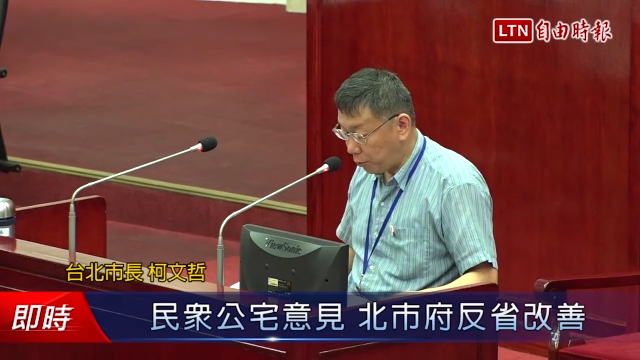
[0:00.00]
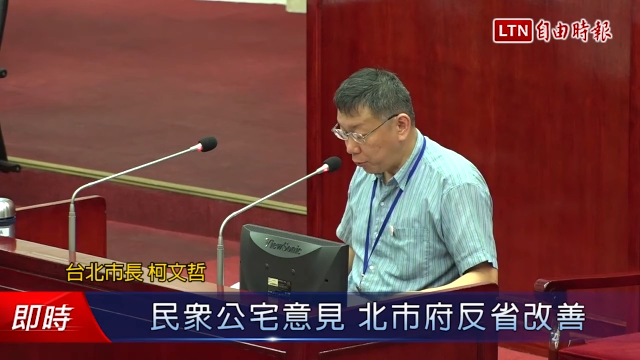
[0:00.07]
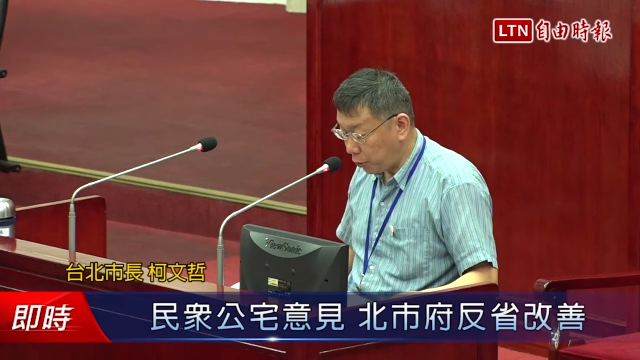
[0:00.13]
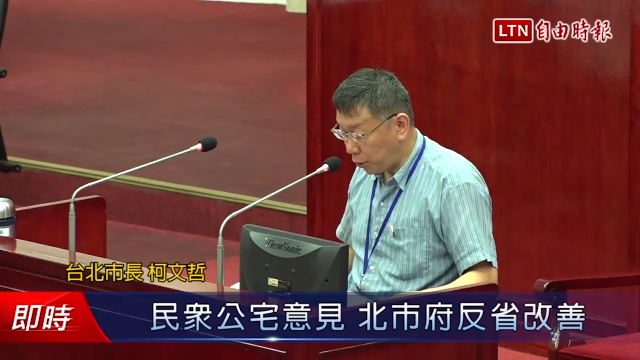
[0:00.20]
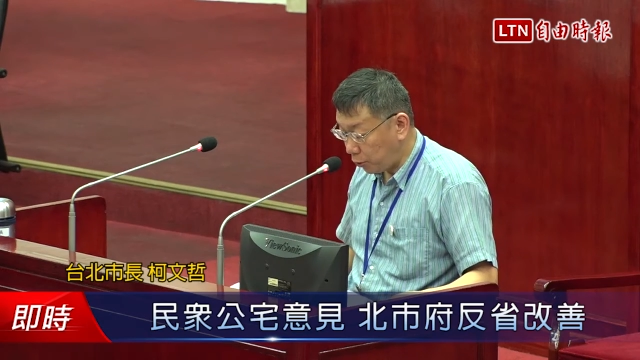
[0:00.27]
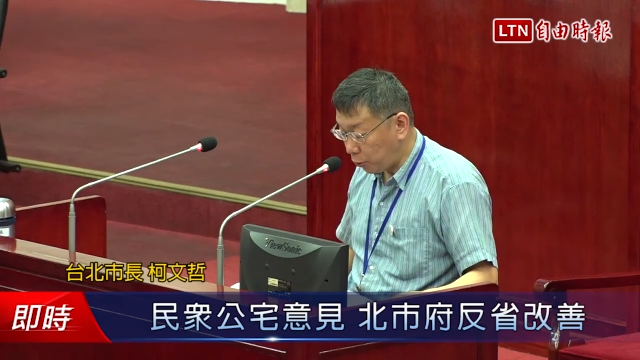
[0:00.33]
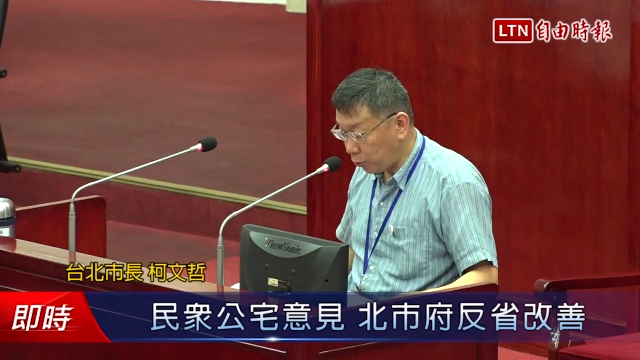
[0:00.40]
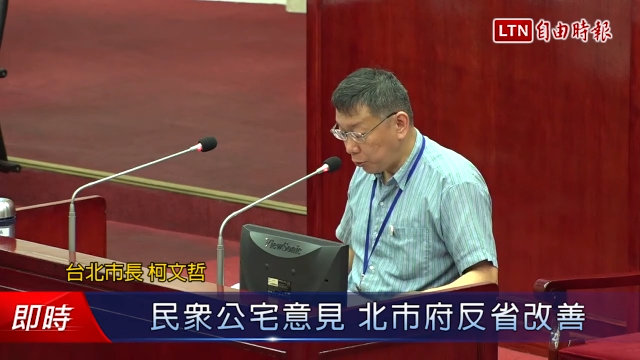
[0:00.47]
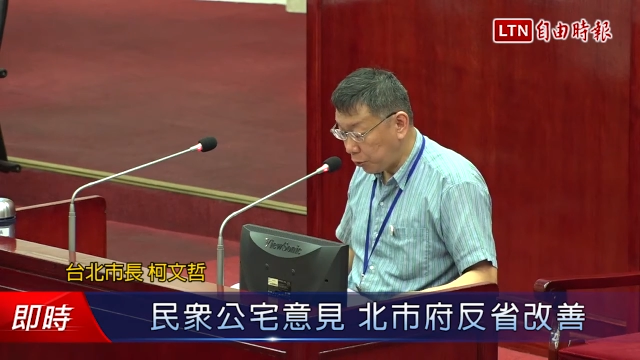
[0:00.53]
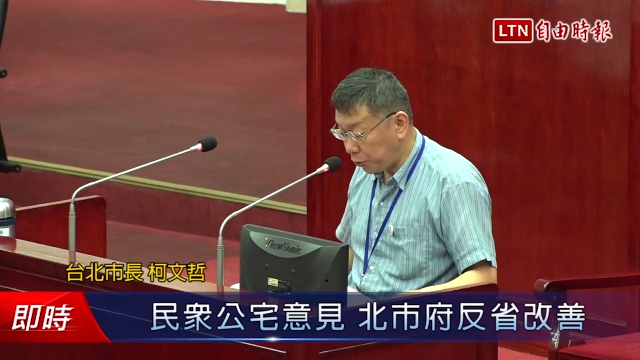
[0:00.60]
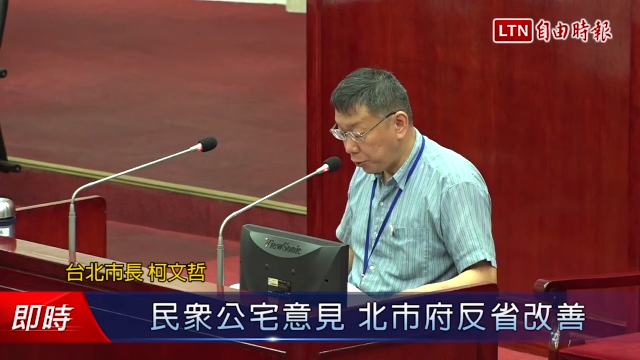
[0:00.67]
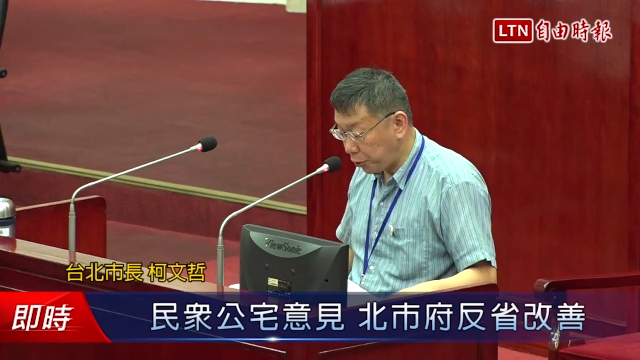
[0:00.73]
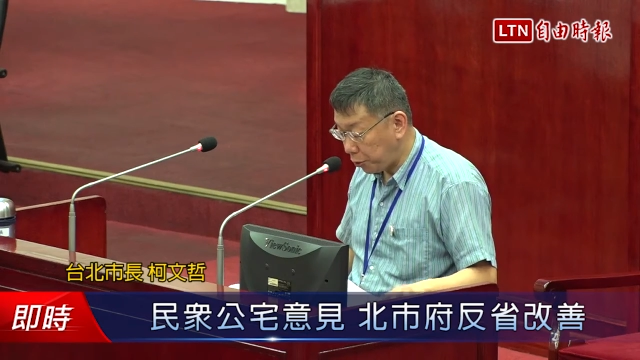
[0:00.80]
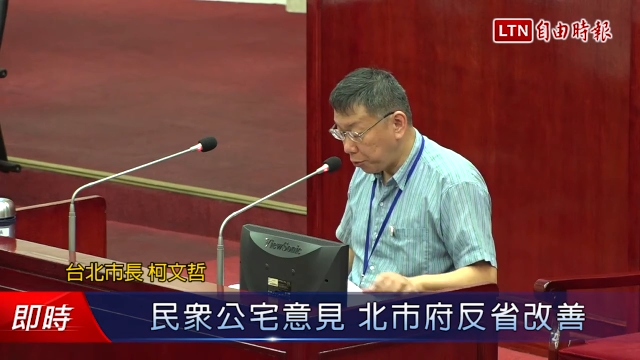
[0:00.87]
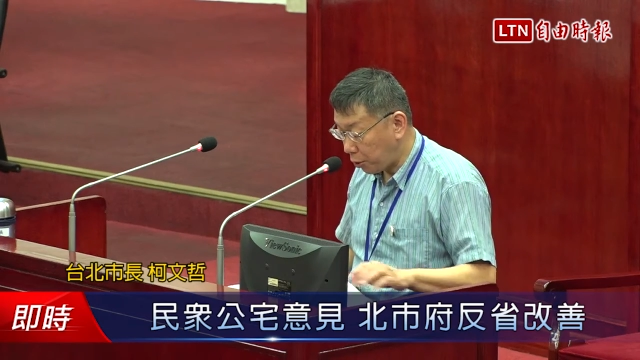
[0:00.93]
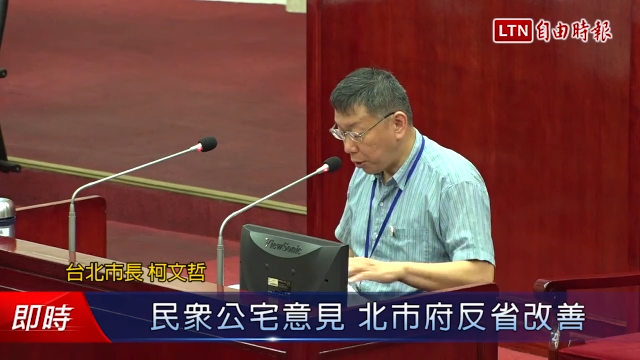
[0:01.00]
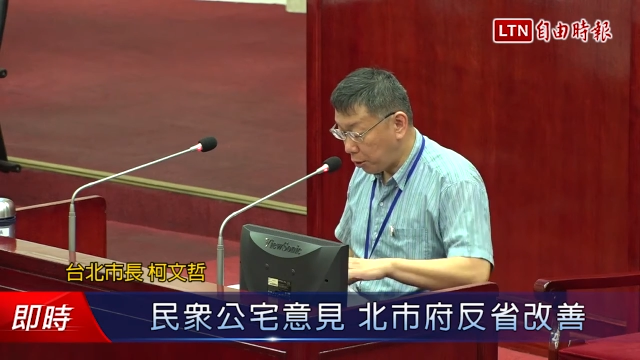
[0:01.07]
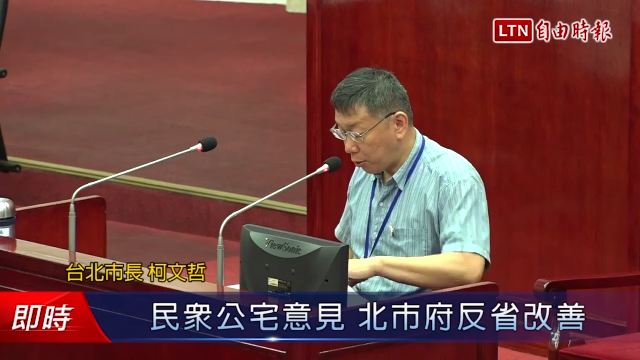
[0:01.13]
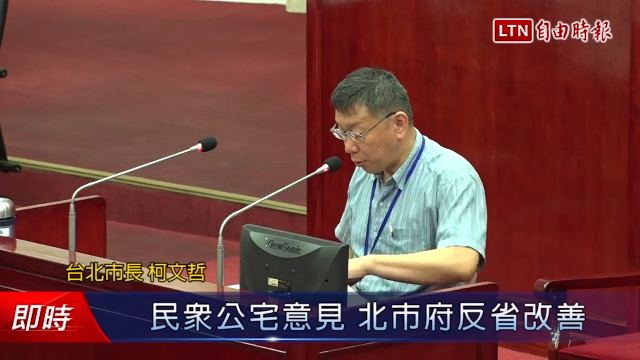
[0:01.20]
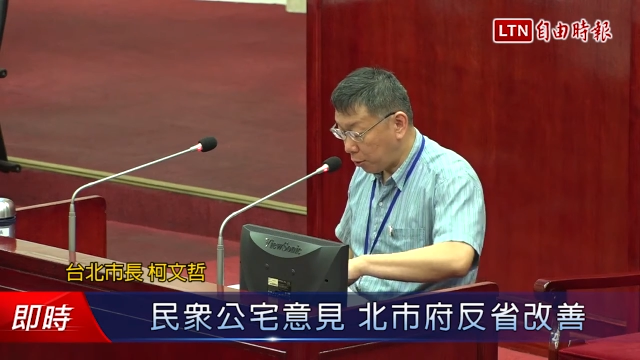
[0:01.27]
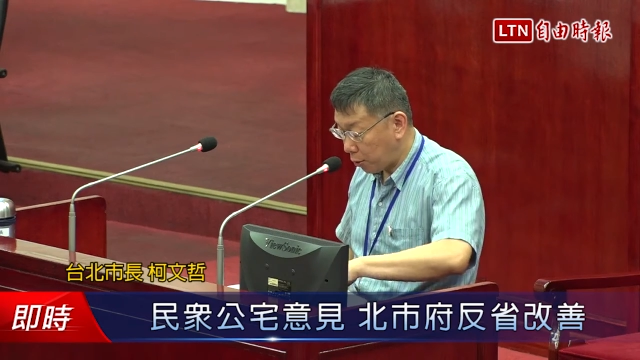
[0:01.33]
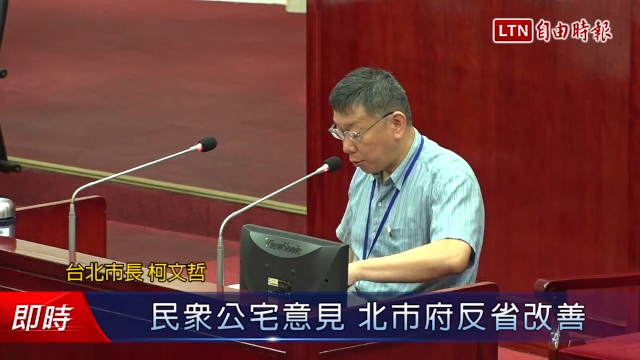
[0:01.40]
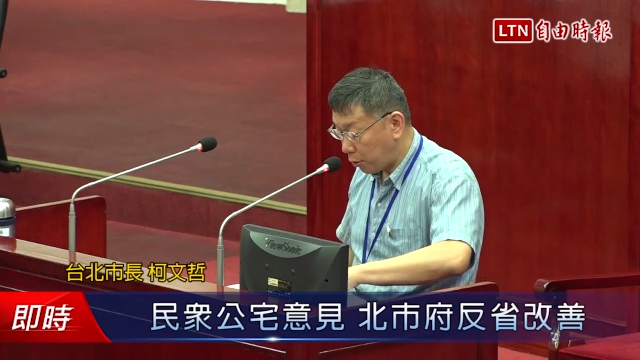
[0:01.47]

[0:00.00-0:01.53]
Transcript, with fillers: 目前都市计划哈，